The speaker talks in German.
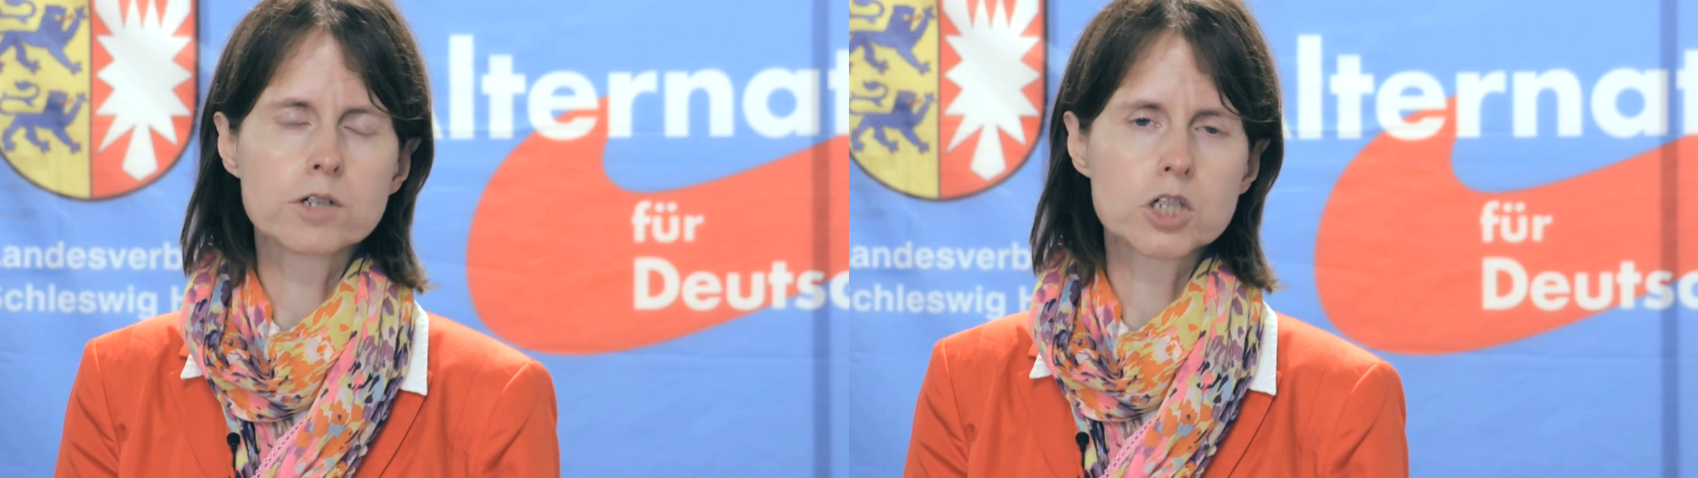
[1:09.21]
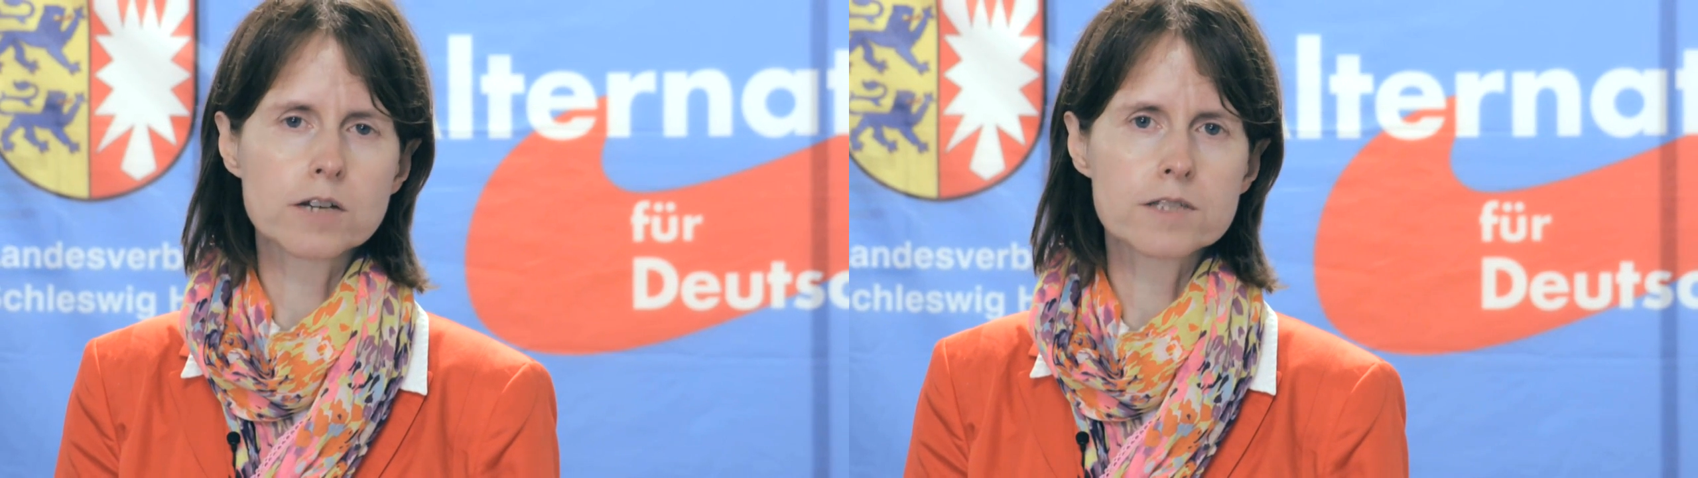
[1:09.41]

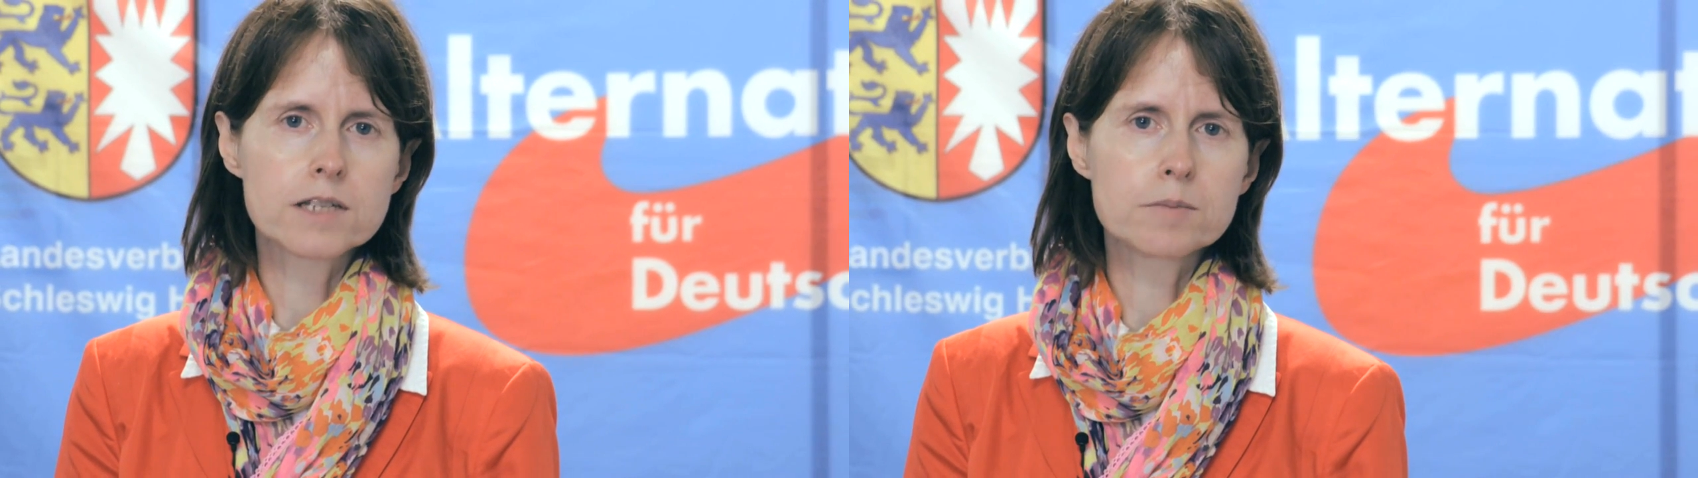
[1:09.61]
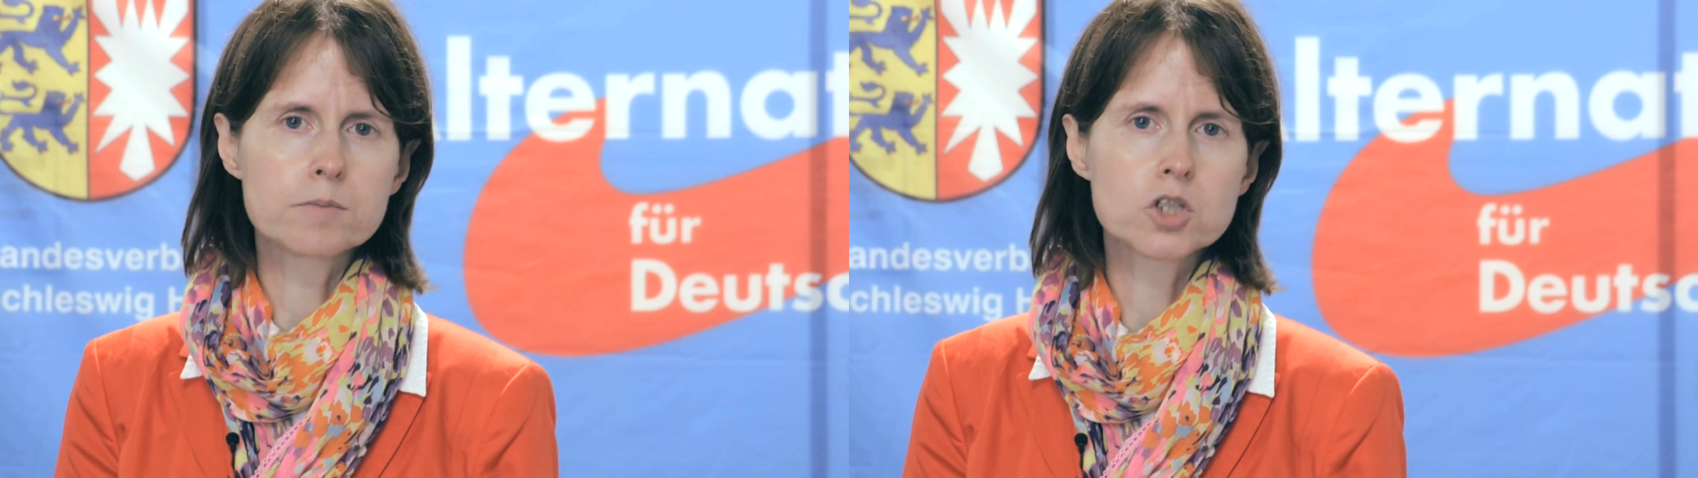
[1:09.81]

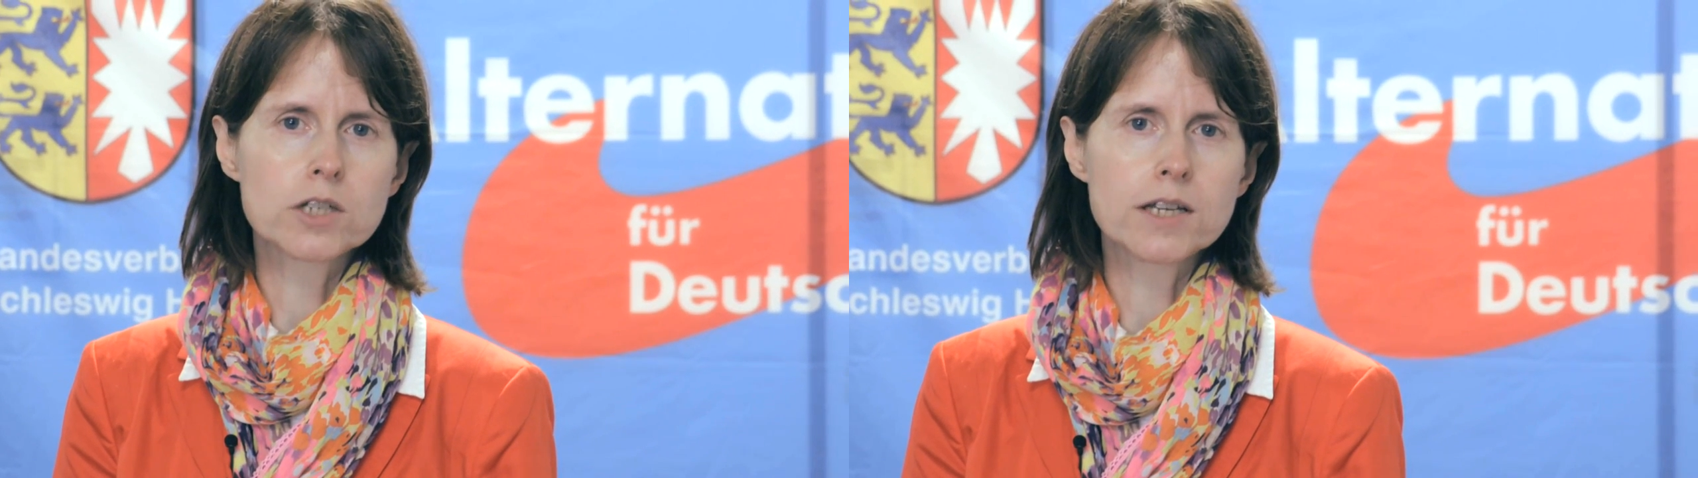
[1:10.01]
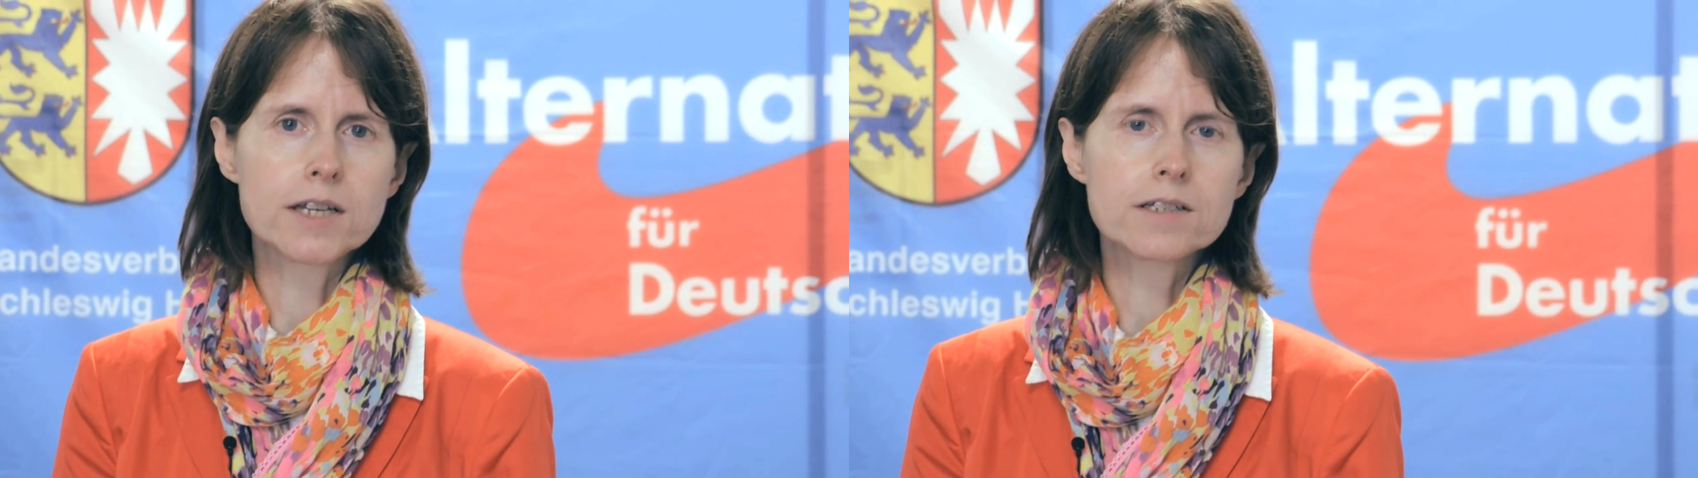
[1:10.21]
Wirtschaftslebens
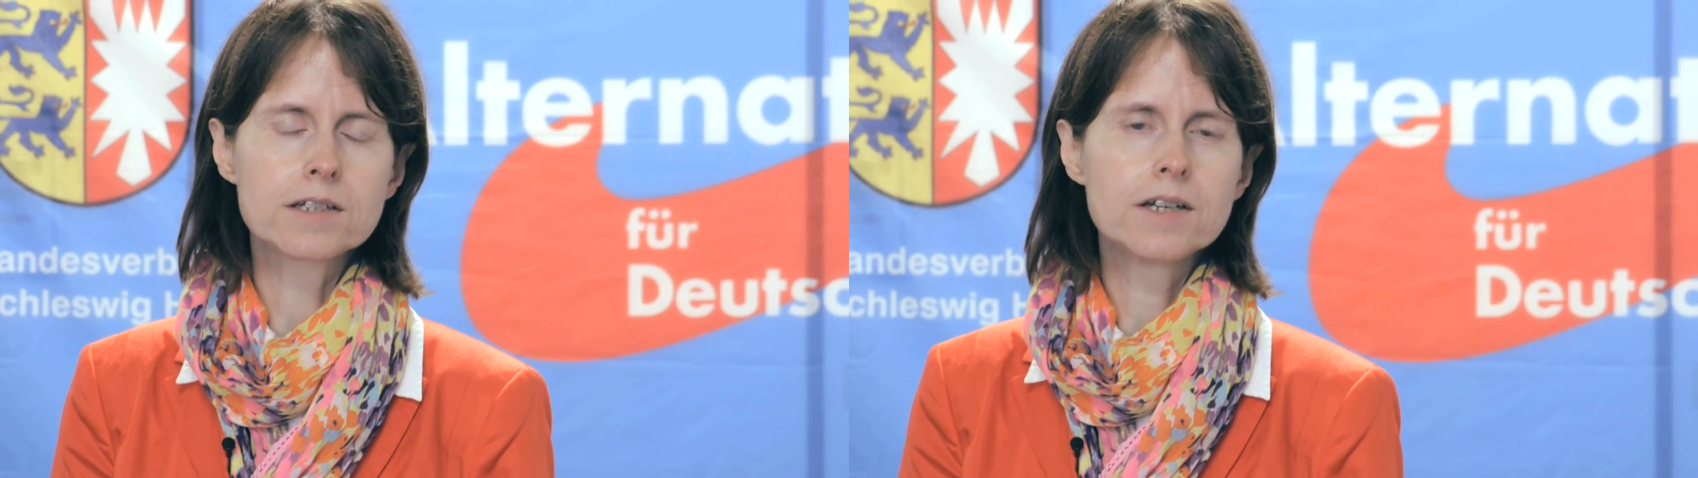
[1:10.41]
steht.